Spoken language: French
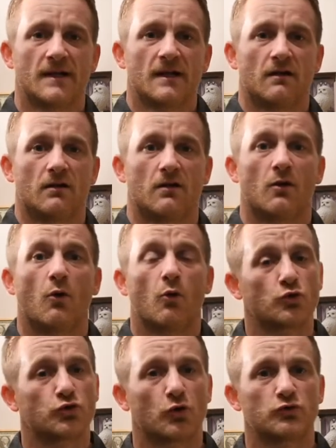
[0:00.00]
Euh,
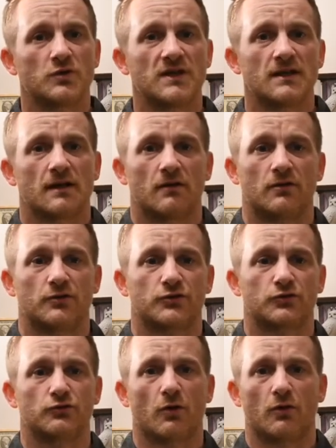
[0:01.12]
aujourd'hui, euh,
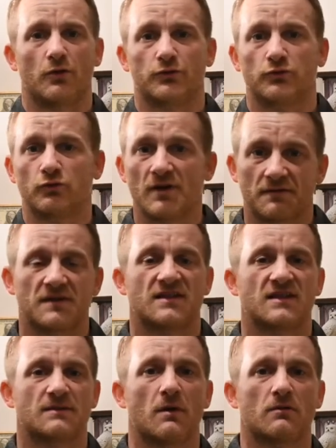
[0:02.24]
sur euh, tout
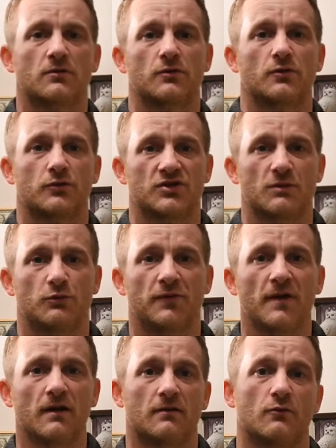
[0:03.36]
l'investissement que, j'ai pu
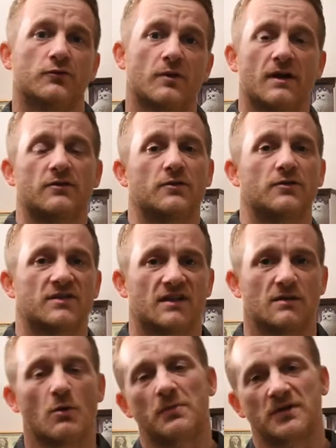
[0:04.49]
faire, au-delà de, cet
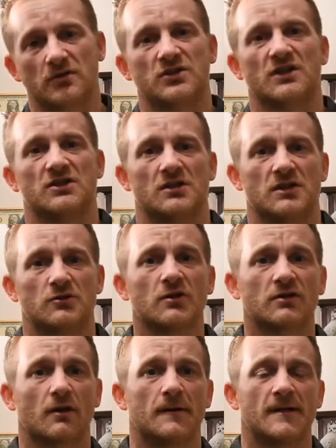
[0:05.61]
immeuble, parce que j'en ai
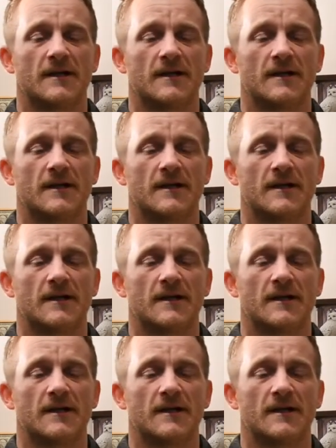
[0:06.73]
d'autres,